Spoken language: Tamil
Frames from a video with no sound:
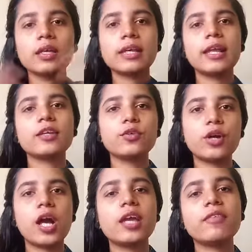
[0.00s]
எல்லாருக்கும்
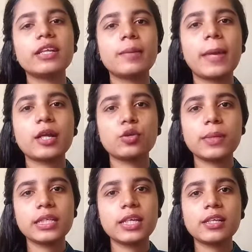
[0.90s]
ஹாய் வெல்கம் பேக் டு
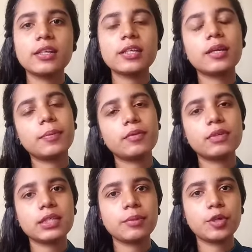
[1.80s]
மை சேனல் நீங்கள் எப்போ
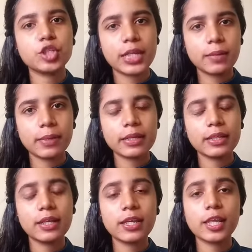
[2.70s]
ஃபஸ்ட் டைம் என்னோட சேனல்
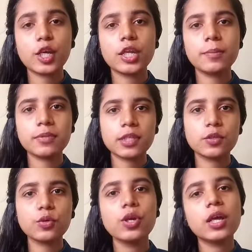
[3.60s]
பார்க்குறீங்கன்னா என்னோட நேம்
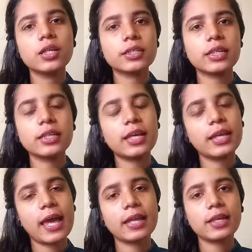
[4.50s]
சிந்து நான் ஸ்கின் கேர்
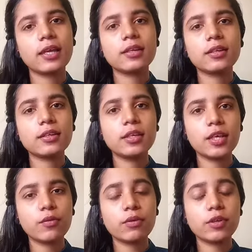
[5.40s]
ஹேர் கேர்
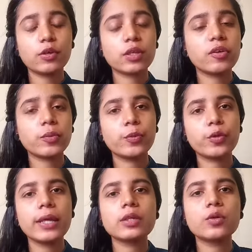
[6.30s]
டிஏஓ வீடியோஸ்லாம் வந்து
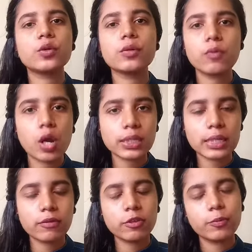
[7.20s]
போடுவேன் அண்ட் குட்டி
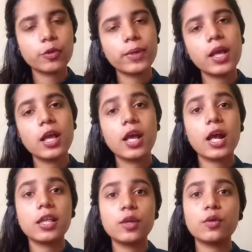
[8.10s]
விளாக்ஸ்லாம் வந்து போடுவேன்
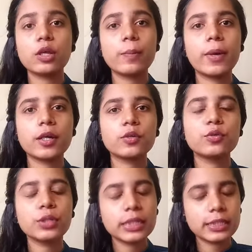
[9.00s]
அதெல்லாம் உங்களுக்கு
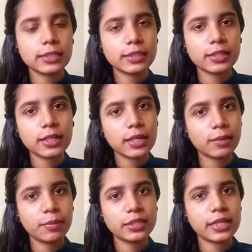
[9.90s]
பார்க்கணும் இன்ட்ரெஸ்ட்னா
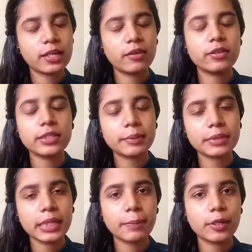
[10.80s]
கண்டிப்பாக சேனலை வந்து
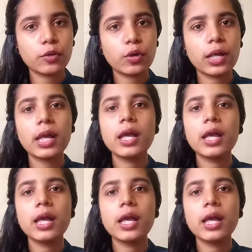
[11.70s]
சப்ஸ்கிரைப் பண்ணிக்கோங்க